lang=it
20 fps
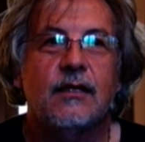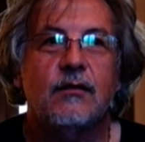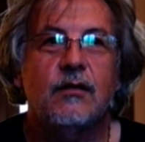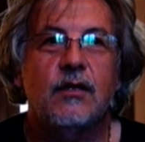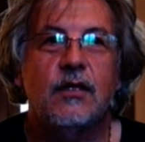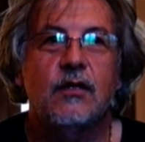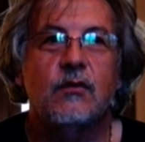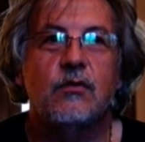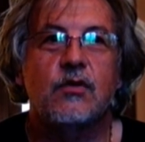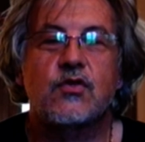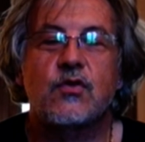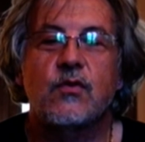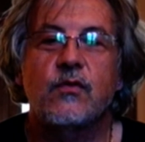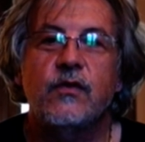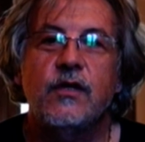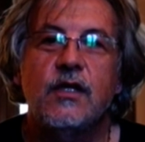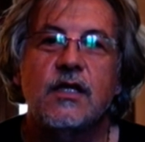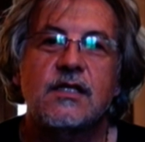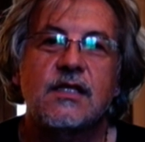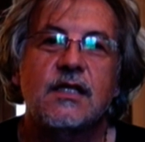quindi questo
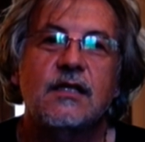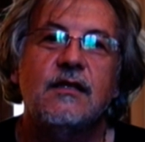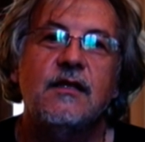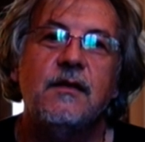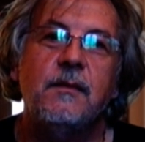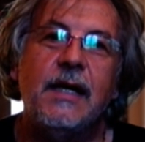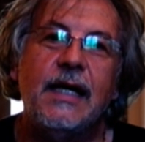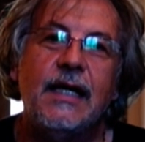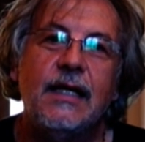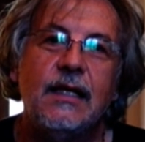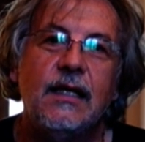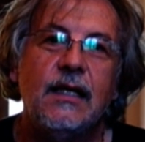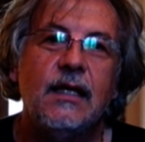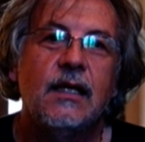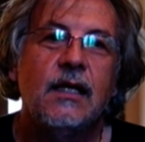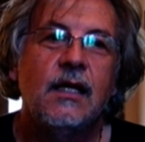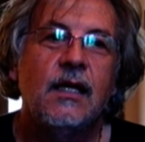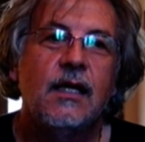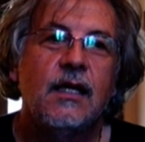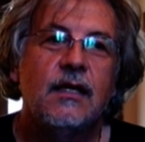fine settimana,